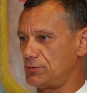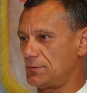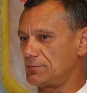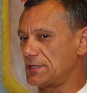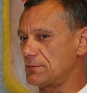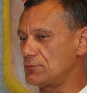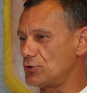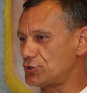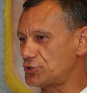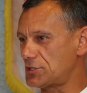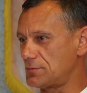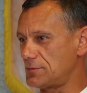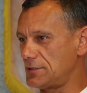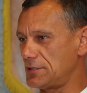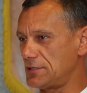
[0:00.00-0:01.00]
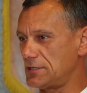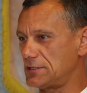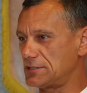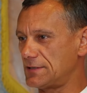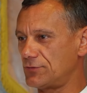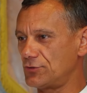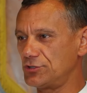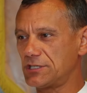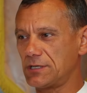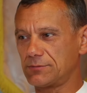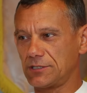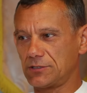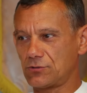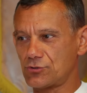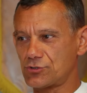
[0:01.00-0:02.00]
Byłem najmłodszym e,
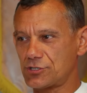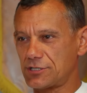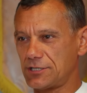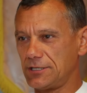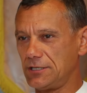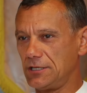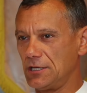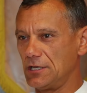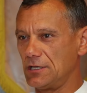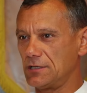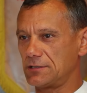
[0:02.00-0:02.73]
zawodnikiem tej drużyny.